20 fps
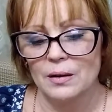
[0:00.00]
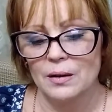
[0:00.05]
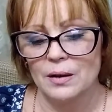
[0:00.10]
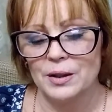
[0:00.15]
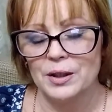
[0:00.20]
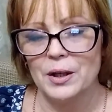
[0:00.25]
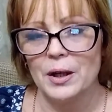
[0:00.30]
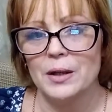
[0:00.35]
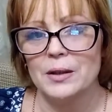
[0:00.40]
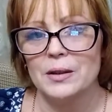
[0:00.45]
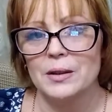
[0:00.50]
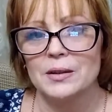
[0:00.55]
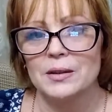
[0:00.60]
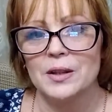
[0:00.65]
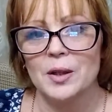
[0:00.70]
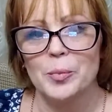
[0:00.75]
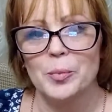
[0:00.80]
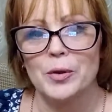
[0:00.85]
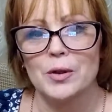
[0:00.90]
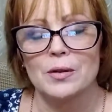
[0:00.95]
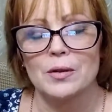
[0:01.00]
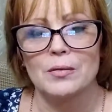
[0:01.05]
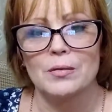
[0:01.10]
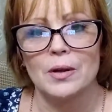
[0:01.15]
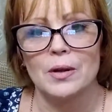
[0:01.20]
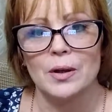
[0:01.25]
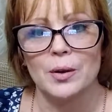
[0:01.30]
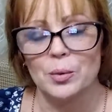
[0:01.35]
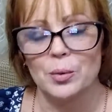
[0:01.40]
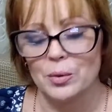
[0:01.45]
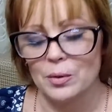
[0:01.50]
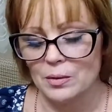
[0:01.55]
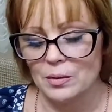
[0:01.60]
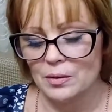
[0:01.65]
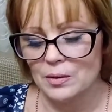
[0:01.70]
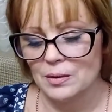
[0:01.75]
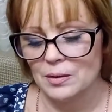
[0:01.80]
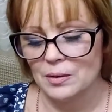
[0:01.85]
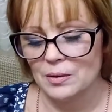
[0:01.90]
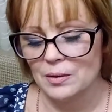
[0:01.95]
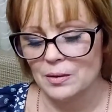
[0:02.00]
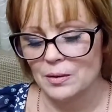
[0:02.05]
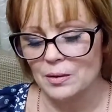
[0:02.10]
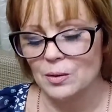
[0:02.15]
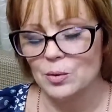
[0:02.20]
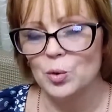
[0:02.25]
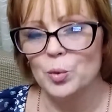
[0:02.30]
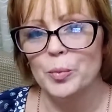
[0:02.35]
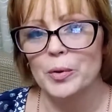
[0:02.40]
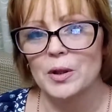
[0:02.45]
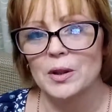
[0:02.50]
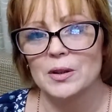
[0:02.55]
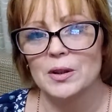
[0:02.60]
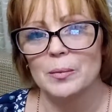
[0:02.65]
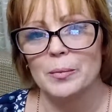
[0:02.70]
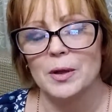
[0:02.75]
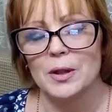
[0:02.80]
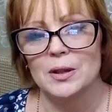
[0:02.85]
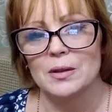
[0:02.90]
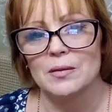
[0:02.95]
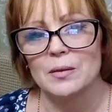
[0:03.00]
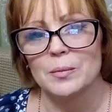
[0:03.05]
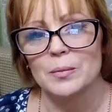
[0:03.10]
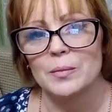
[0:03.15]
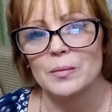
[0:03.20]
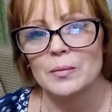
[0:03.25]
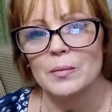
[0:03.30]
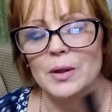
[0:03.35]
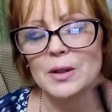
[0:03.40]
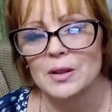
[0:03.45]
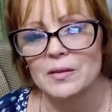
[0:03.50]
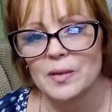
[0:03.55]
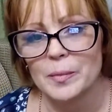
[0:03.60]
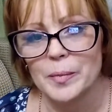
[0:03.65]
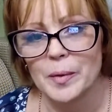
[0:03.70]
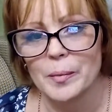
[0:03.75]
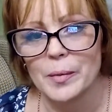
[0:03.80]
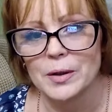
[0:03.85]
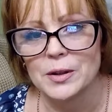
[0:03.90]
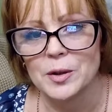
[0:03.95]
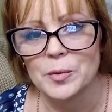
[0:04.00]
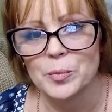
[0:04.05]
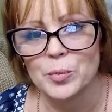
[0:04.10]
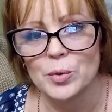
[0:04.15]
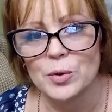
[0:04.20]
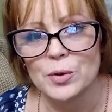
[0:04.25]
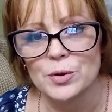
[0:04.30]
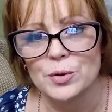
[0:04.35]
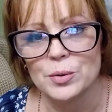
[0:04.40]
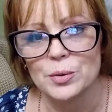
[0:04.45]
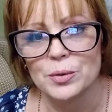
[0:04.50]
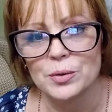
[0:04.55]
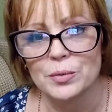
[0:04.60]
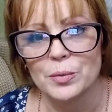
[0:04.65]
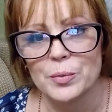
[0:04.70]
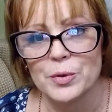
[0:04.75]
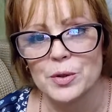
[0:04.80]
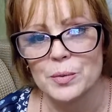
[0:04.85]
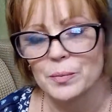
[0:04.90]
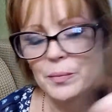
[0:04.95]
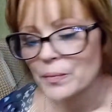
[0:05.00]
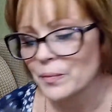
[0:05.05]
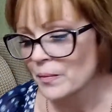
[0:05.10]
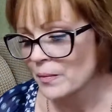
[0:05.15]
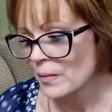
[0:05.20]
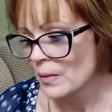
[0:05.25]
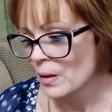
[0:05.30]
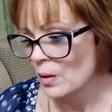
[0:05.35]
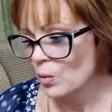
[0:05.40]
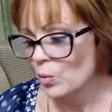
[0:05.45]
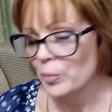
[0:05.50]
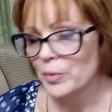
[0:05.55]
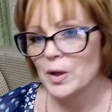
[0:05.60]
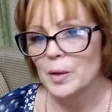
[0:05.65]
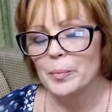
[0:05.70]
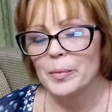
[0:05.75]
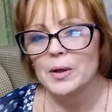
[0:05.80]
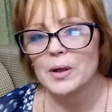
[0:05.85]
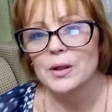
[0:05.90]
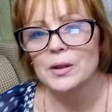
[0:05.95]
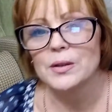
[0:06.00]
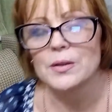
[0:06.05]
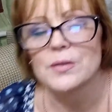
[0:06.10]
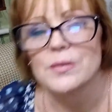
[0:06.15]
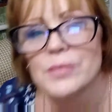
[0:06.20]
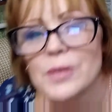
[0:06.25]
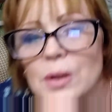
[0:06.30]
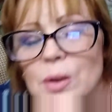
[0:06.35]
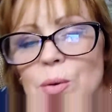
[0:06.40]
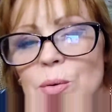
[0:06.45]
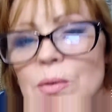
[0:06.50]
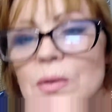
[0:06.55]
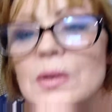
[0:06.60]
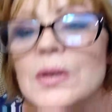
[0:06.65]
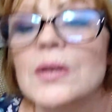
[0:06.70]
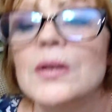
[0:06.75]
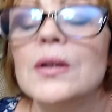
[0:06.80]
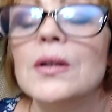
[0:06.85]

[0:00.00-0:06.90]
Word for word: А Я иногда покрываю э, губы, когда матовым, матовой помадой пользуюсь. В общем, у меня покрыто сверху.